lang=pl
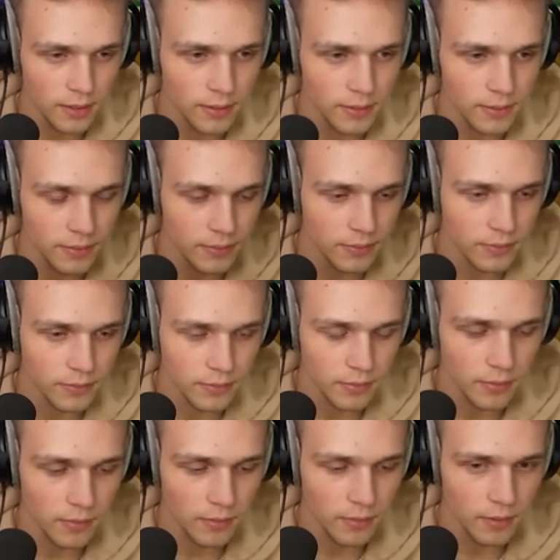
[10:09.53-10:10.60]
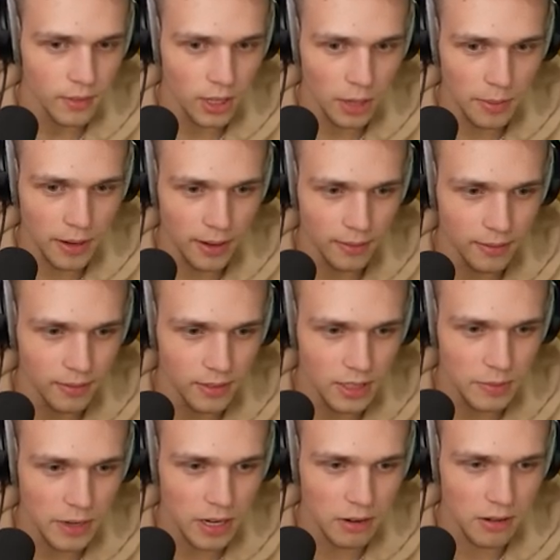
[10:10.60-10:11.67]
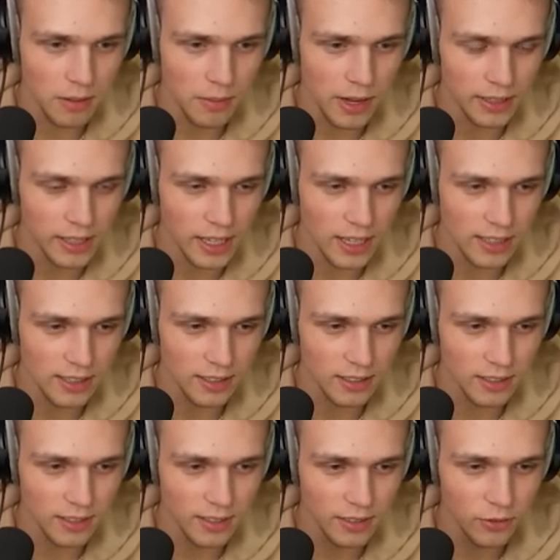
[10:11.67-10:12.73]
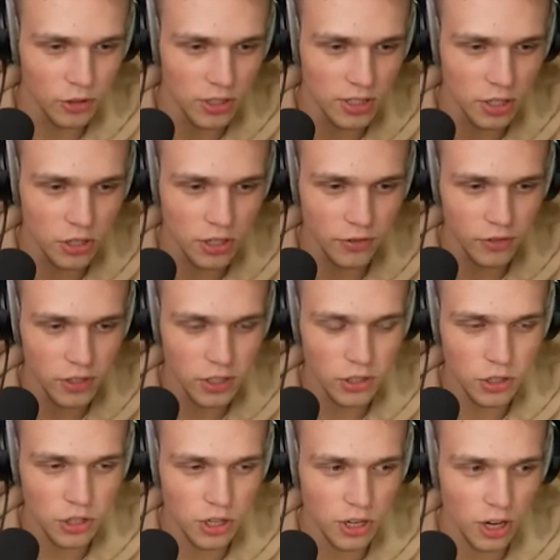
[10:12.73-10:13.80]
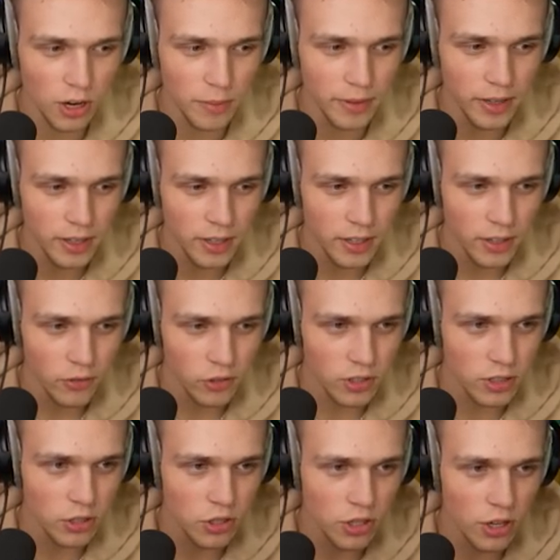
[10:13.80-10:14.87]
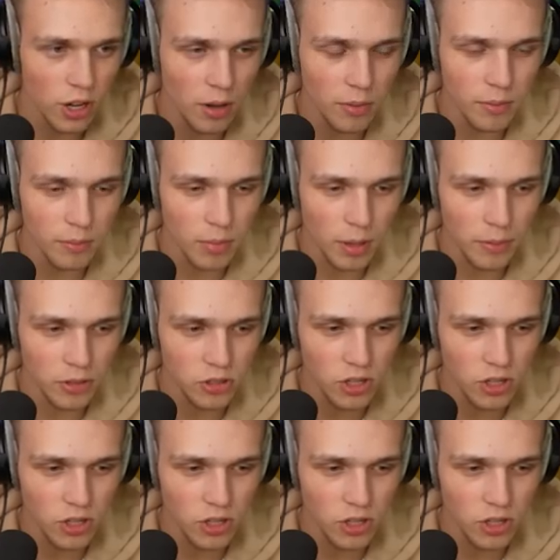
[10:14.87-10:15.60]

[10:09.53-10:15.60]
Tak, wystarczająco. Dobra, zmieniłem. Ja teraz. Wszyscy, wszyscy żyją. Wszyscy żyją, Bob